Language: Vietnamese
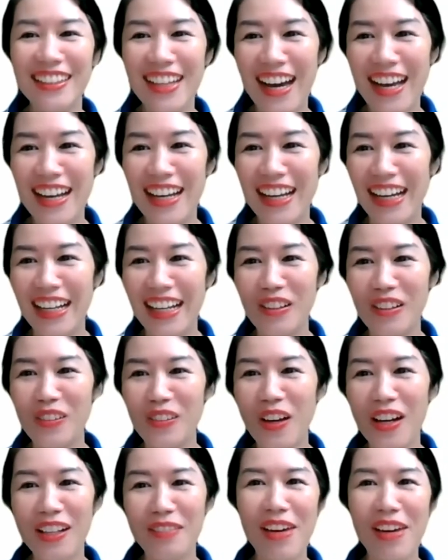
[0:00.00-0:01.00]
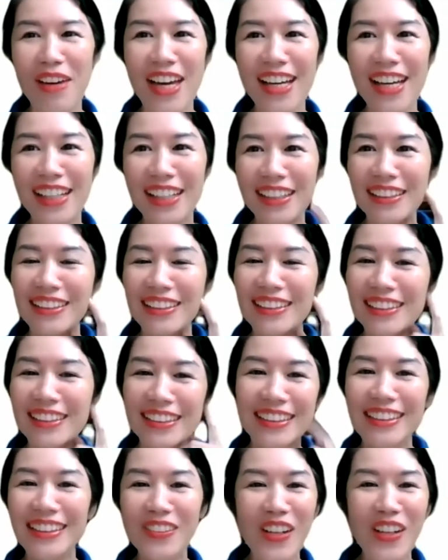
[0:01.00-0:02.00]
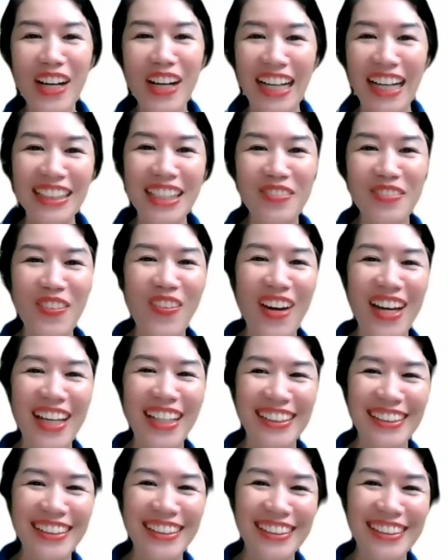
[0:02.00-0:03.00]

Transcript: thứ hai là ngày đầu tuần bé hứa cố gắng chăm em